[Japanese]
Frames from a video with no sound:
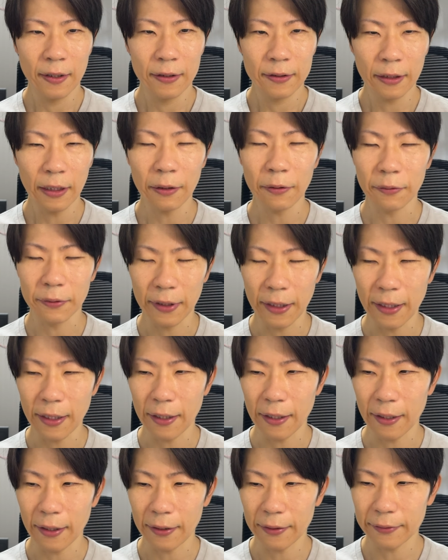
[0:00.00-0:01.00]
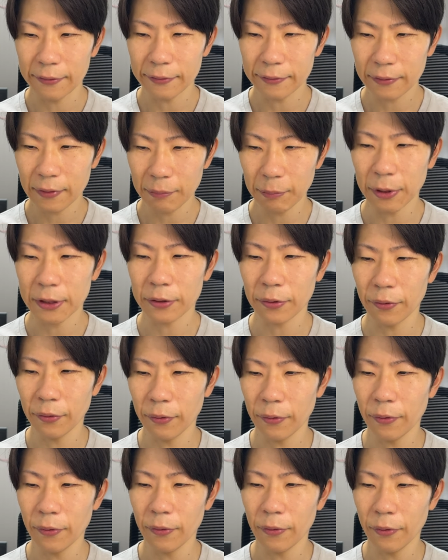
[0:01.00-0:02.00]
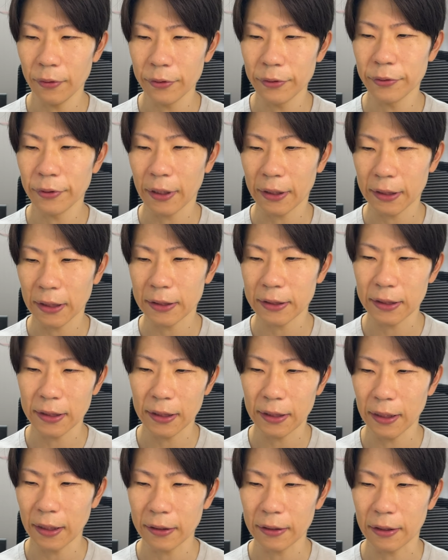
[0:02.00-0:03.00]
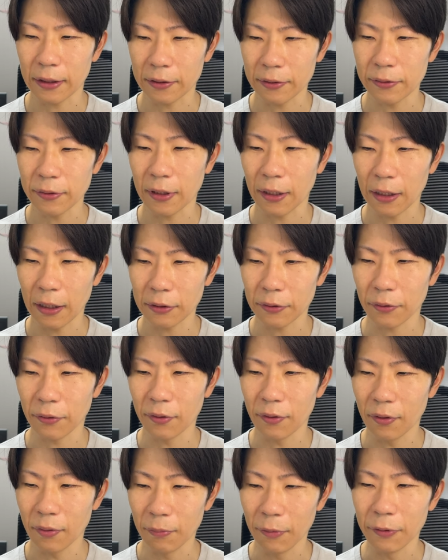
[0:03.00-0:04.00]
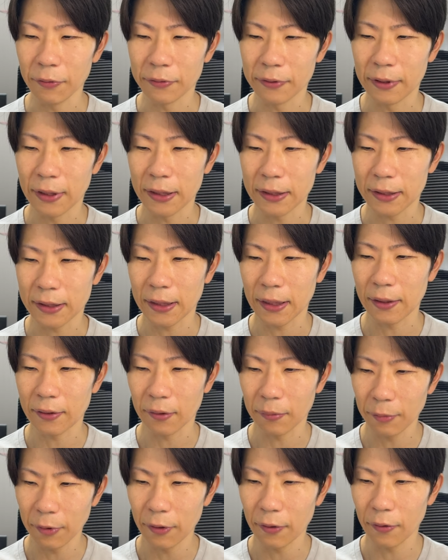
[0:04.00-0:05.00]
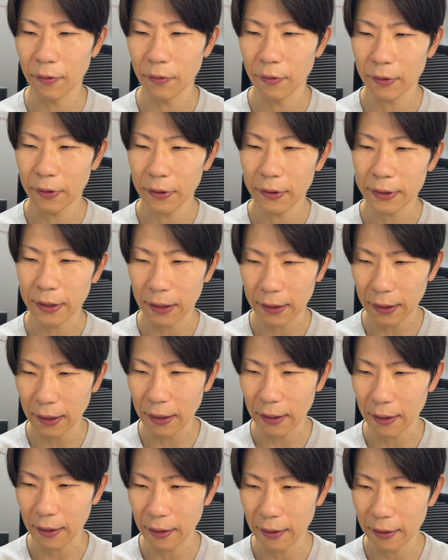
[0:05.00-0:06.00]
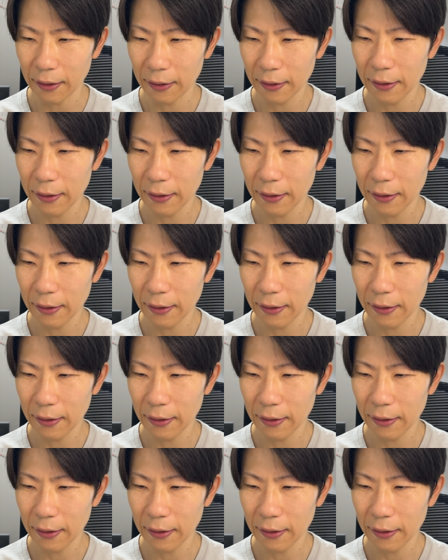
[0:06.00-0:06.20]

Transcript: なので、まあそういう形になってくるかなと思うんですけれども、ただ、